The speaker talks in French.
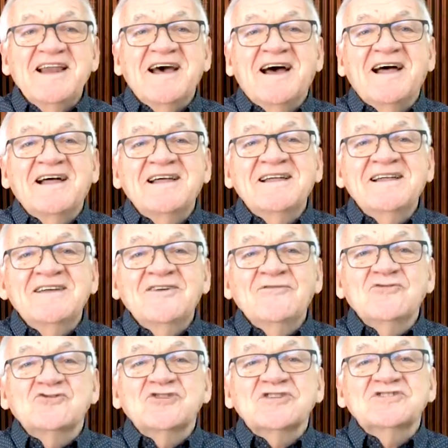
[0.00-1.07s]
Et là,
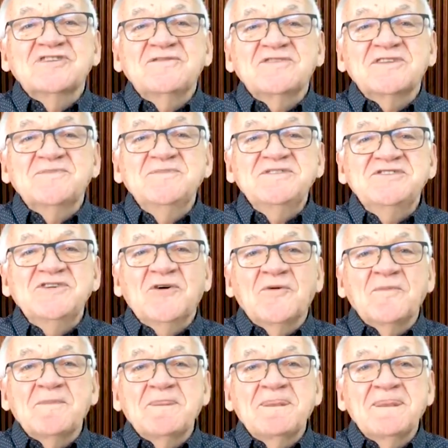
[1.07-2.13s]
vous cherchez votre
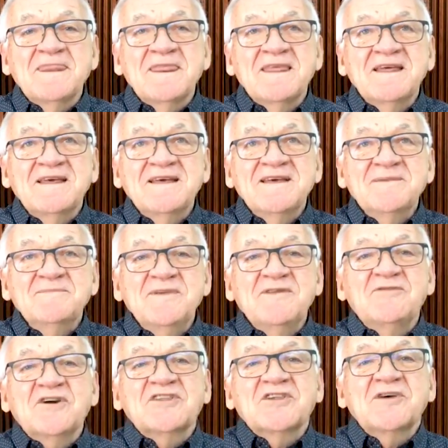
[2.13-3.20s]
mission.
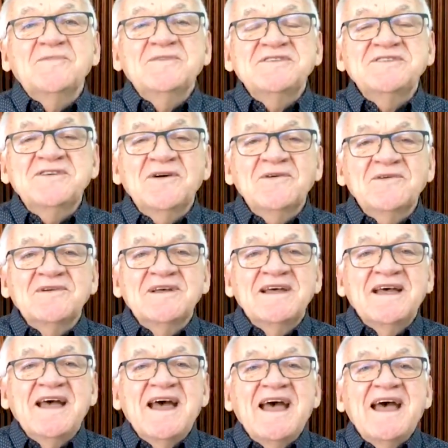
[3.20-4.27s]
Mais votre mission,
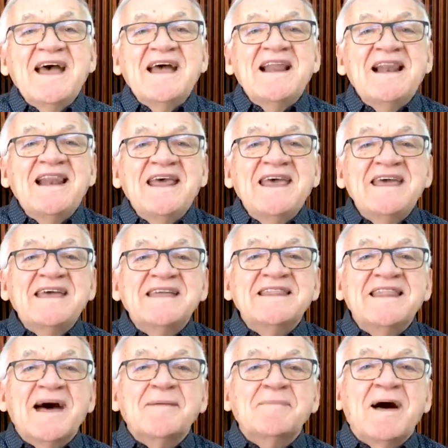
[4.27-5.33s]
elle est
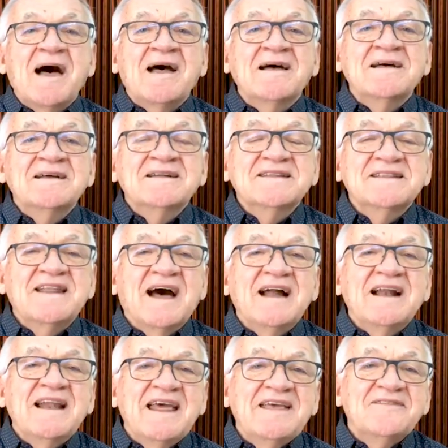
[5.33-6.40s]
d'abord
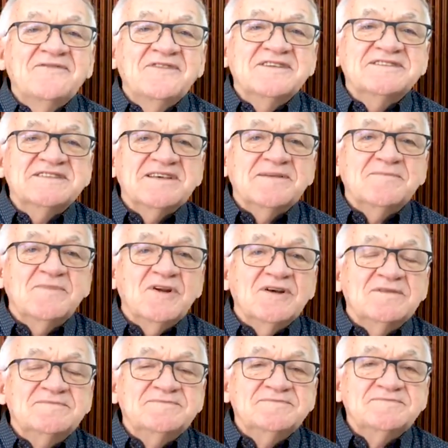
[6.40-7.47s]
dans
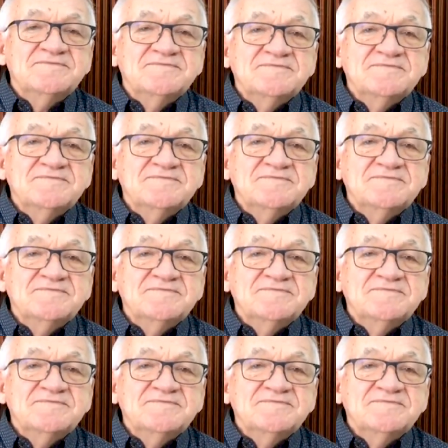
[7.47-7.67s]
l'invisible.